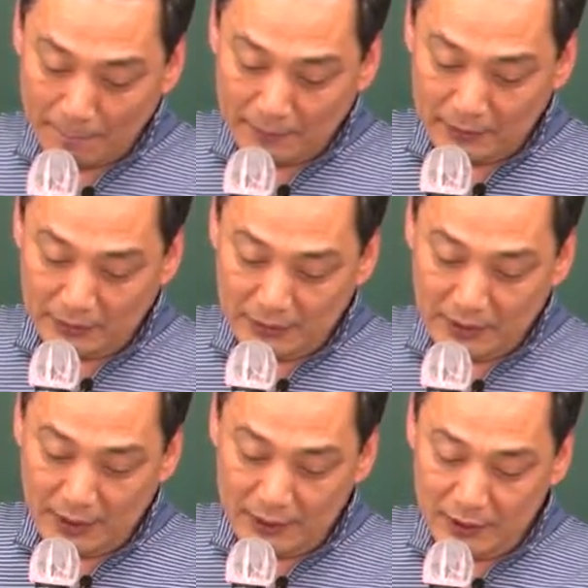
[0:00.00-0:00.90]

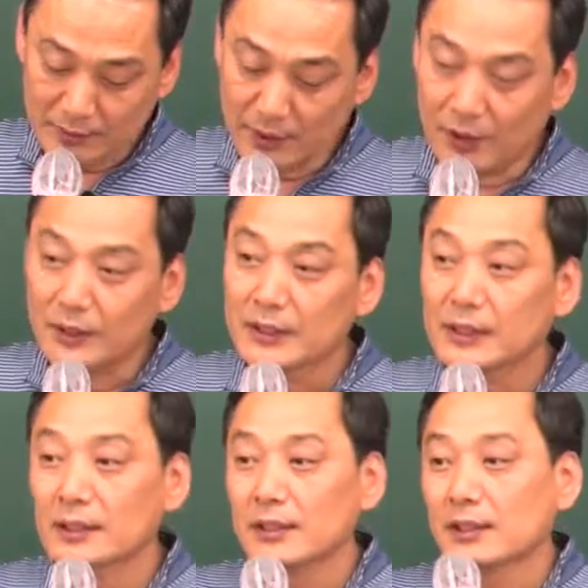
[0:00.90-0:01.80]
그렇지. 핵심이 뭐야?
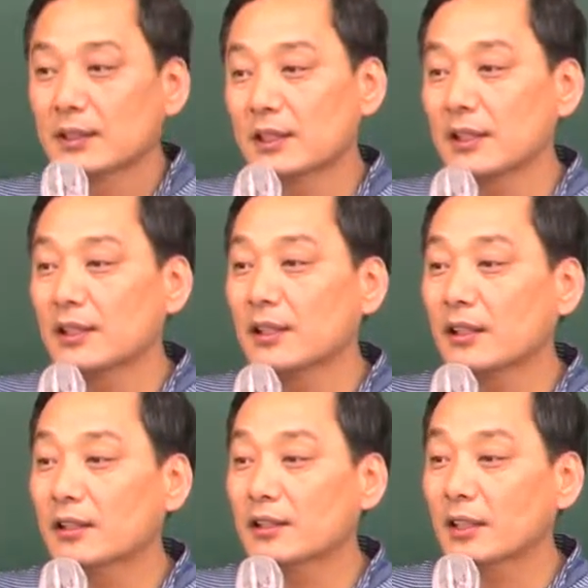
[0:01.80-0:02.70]

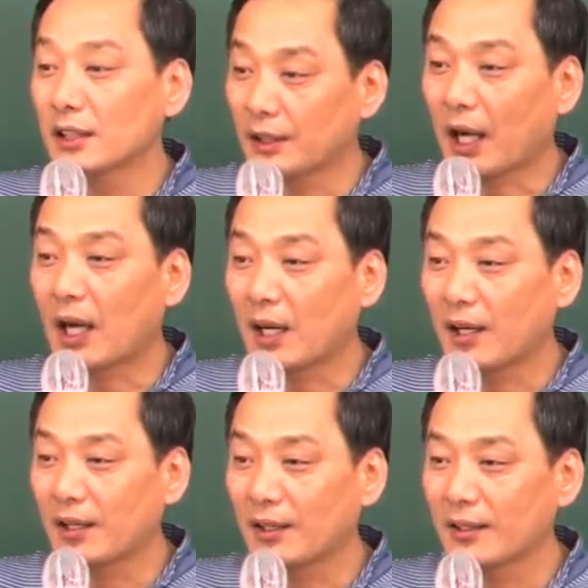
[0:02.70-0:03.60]

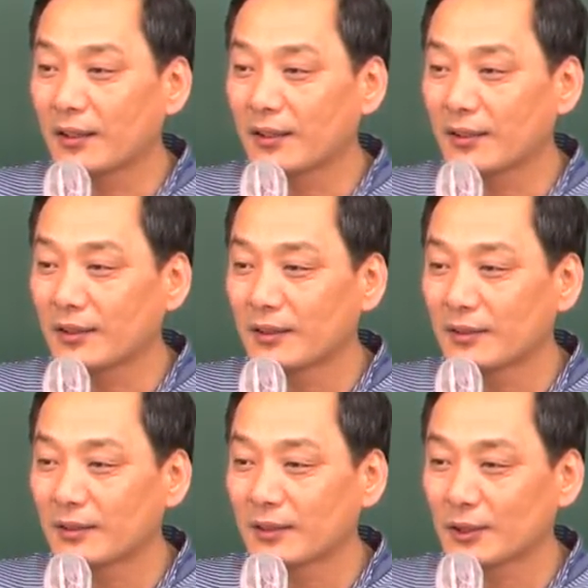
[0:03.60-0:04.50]
지역적이다.
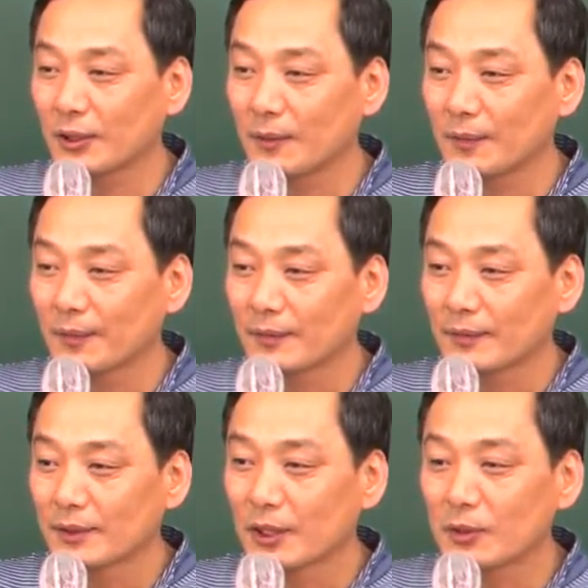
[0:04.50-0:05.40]
그죠?
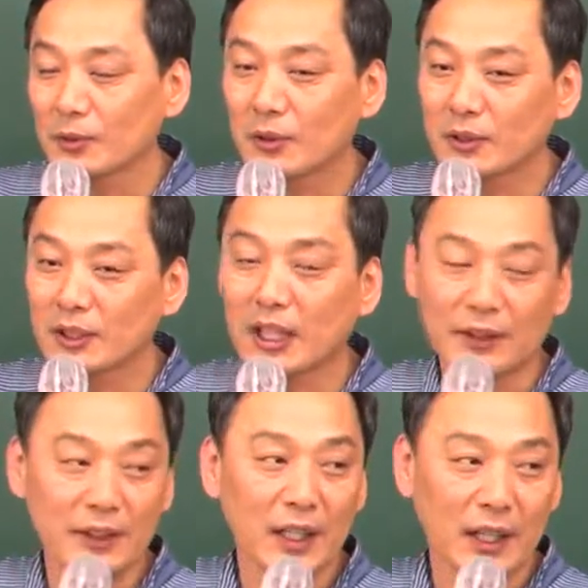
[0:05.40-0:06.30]
전국적이
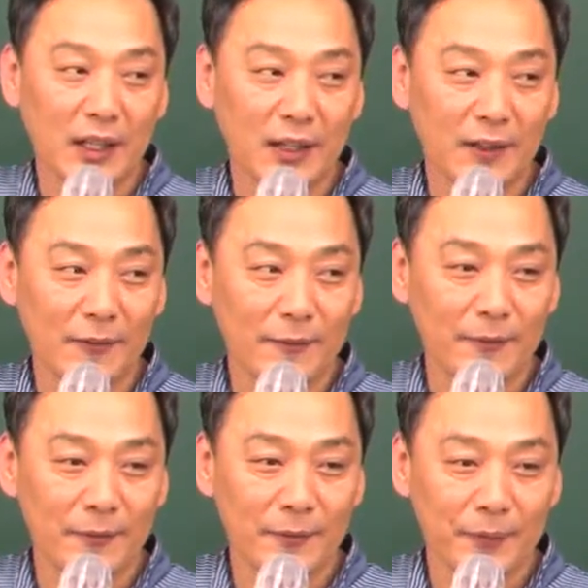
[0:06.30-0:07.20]
아니라.
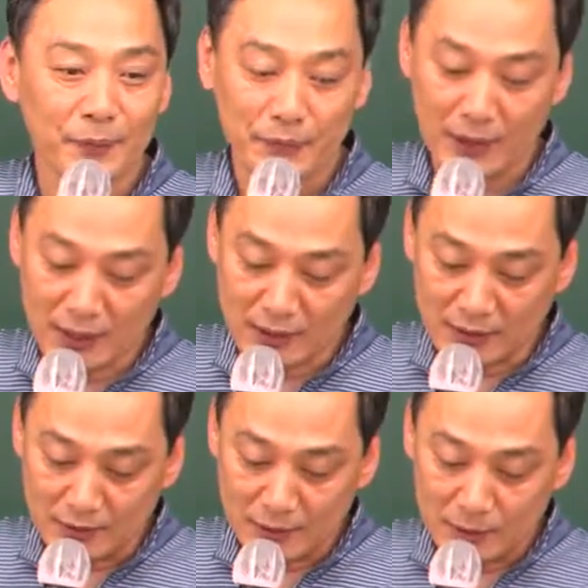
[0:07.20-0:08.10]
그러니까
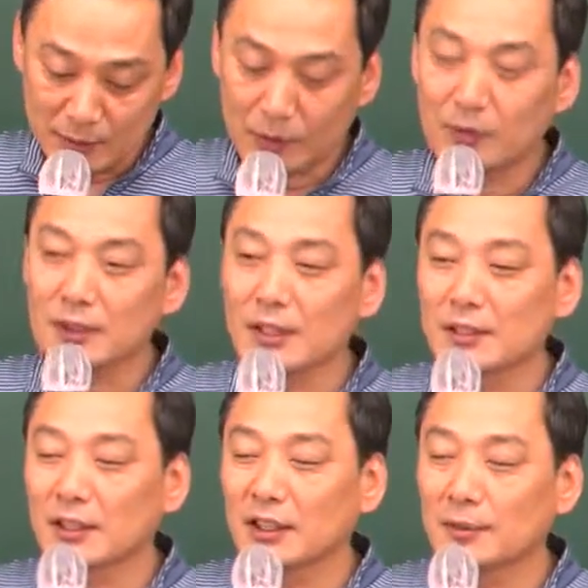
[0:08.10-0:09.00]
항상 부동산
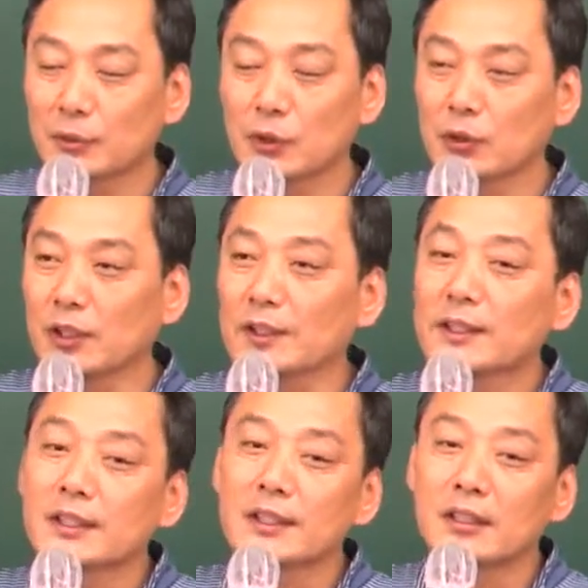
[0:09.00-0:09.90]
시장 나 무조건
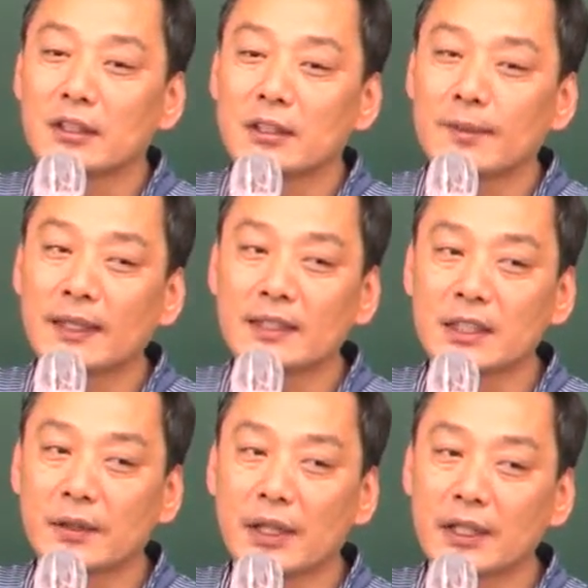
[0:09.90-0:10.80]

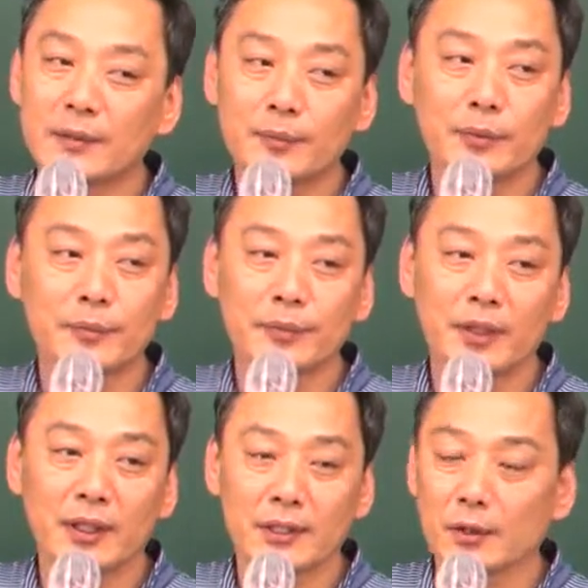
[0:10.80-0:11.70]
일반제와
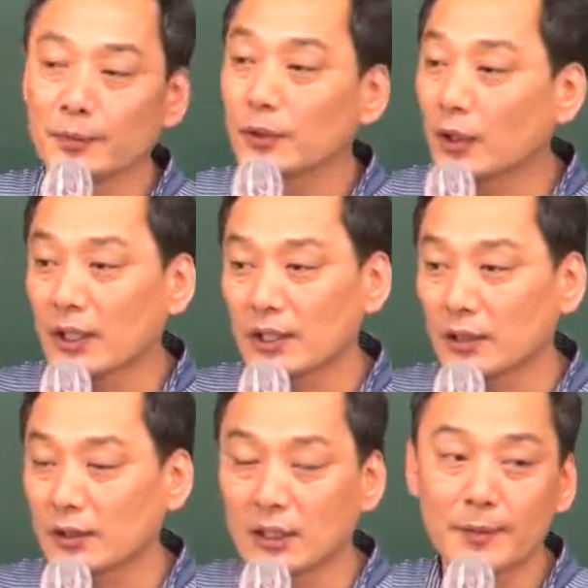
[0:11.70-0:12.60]
인분필과 서로
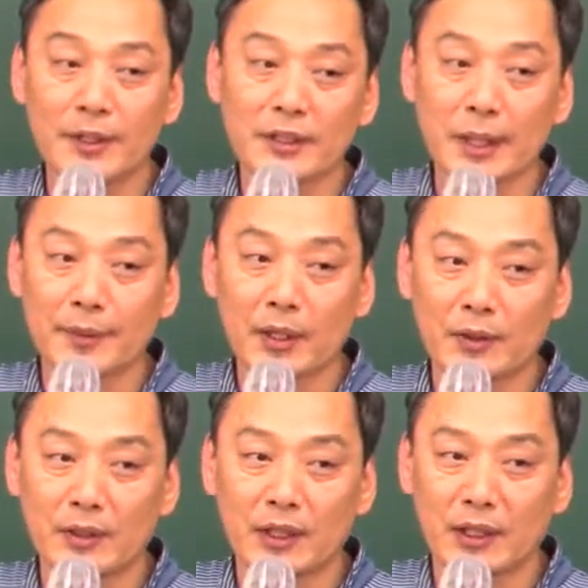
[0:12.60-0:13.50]
비교하시라고. 그러면 이 답이
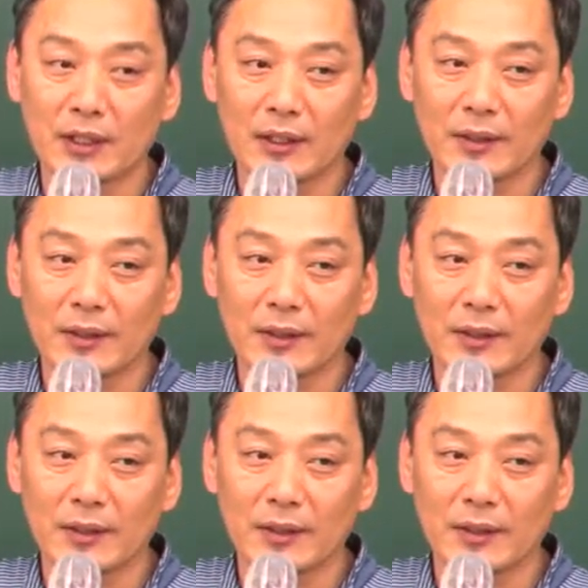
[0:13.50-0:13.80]
나오니까.